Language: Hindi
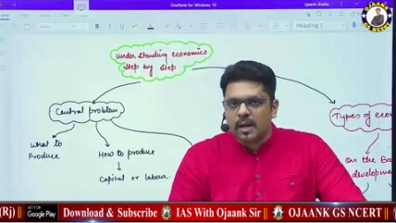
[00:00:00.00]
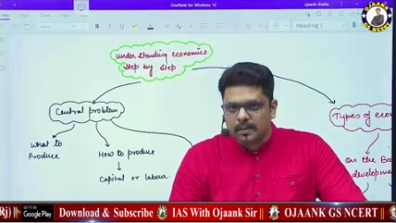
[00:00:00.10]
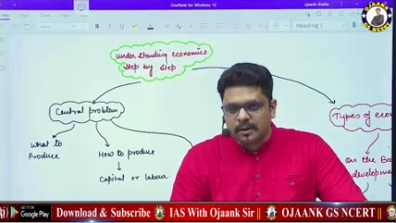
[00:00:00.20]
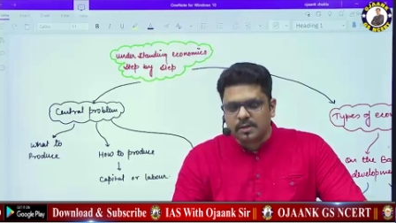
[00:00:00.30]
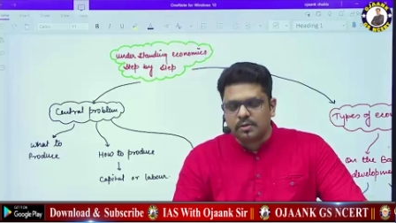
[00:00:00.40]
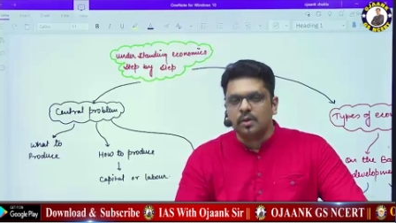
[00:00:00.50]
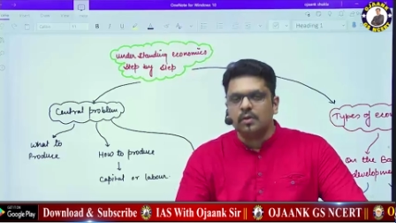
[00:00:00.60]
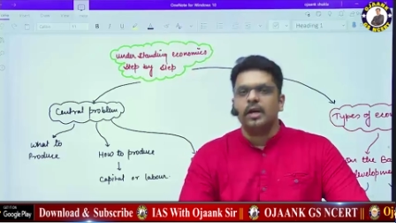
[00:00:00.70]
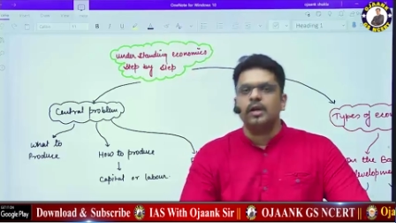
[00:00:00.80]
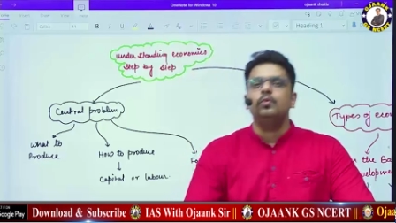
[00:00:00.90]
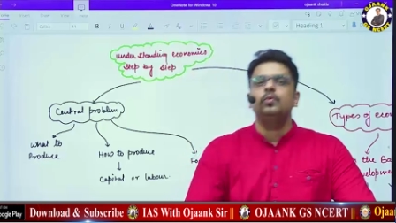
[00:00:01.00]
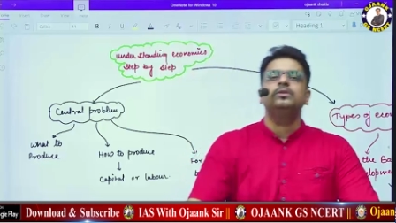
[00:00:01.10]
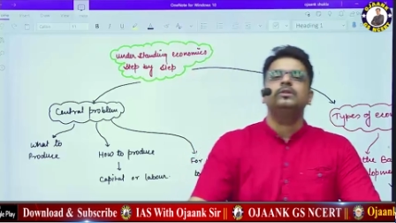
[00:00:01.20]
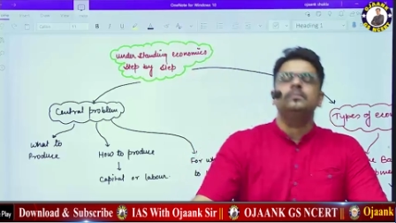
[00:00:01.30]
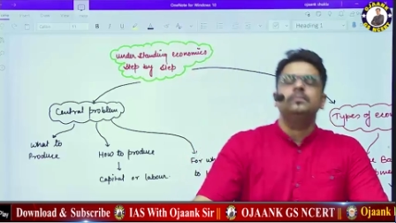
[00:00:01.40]
बता चुका हूं कि
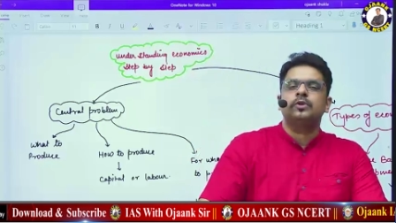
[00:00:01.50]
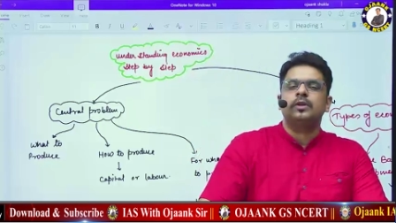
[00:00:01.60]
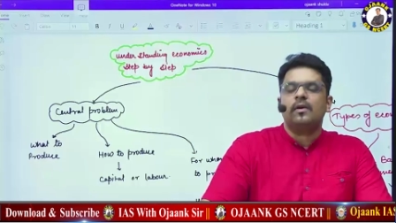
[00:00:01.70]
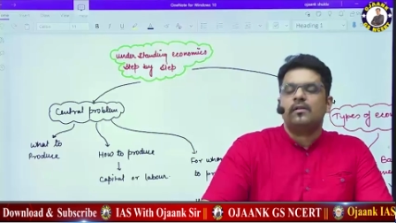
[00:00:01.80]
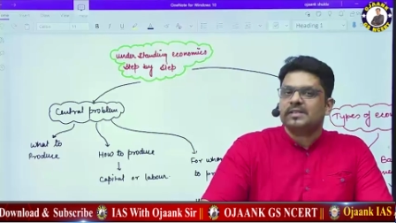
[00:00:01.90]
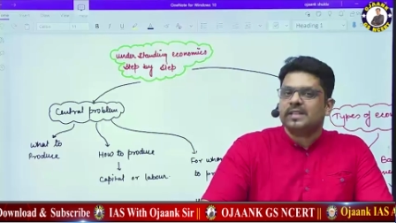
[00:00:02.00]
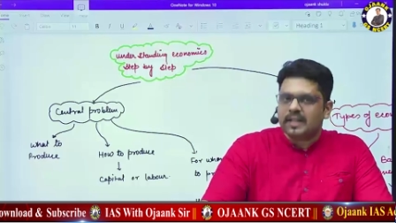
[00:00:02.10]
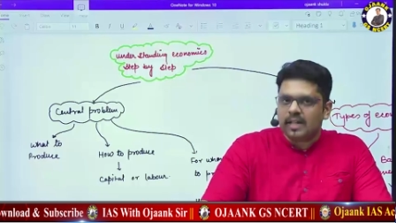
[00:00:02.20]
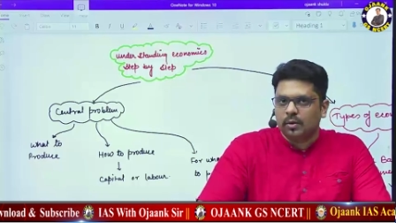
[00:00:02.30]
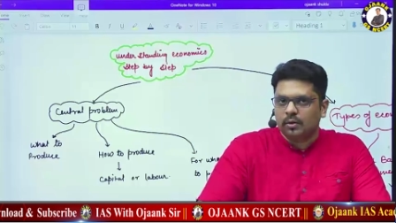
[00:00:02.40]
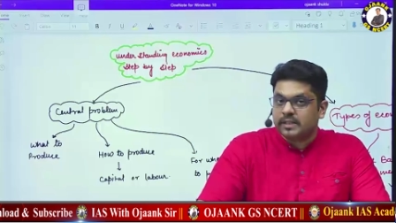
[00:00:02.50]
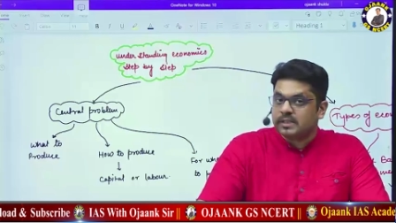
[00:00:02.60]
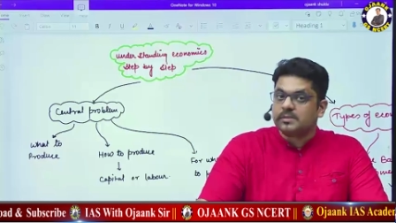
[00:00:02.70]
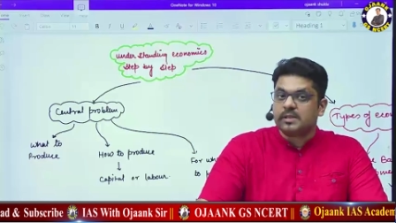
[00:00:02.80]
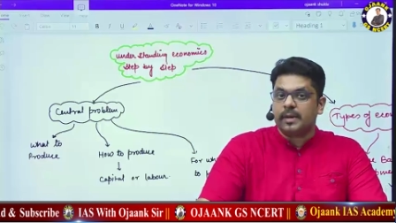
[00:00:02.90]
अनुकूलतम जो है अवस्था क्या होती है
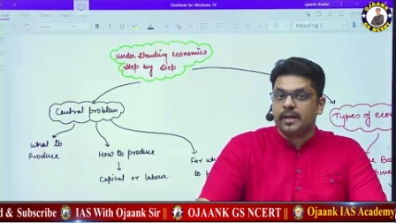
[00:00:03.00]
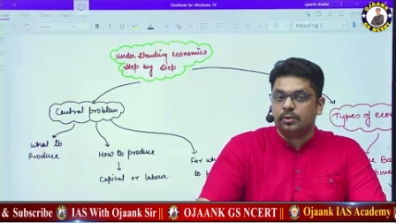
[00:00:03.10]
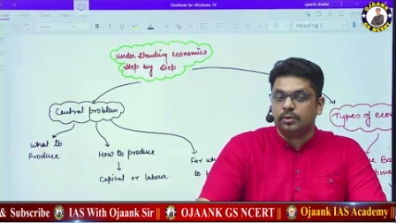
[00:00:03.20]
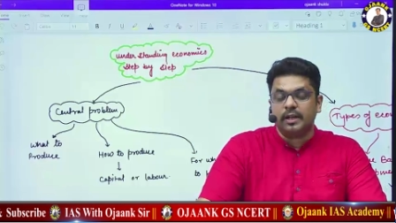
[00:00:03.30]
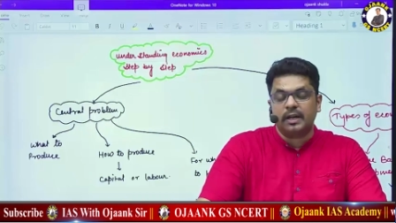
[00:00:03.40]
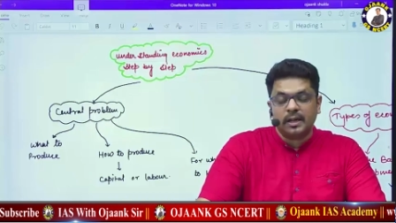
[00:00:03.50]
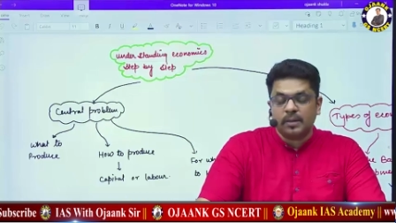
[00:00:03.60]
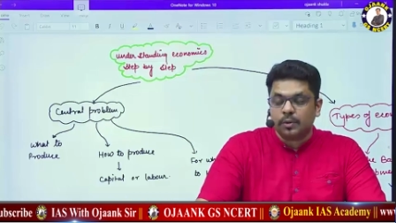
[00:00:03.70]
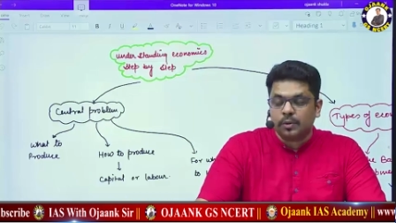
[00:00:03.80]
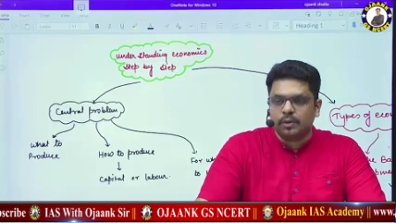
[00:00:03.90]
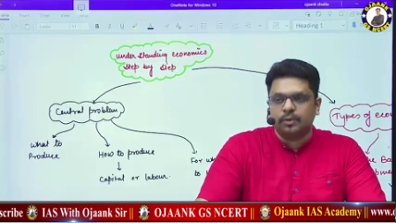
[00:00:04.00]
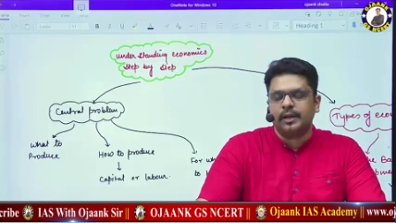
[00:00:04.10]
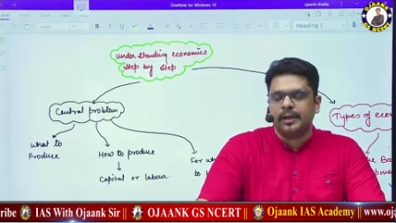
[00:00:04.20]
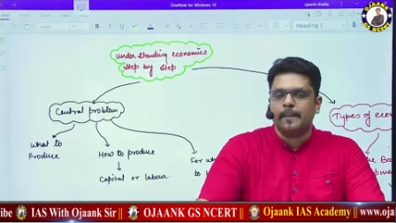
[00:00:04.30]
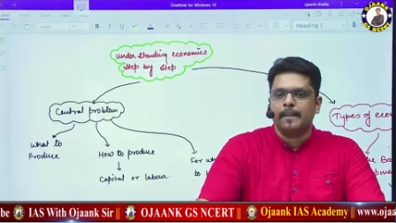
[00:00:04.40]
समसामायिक होती है कंटेम्प्रोरी होती
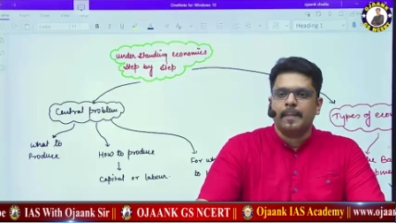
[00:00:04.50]
है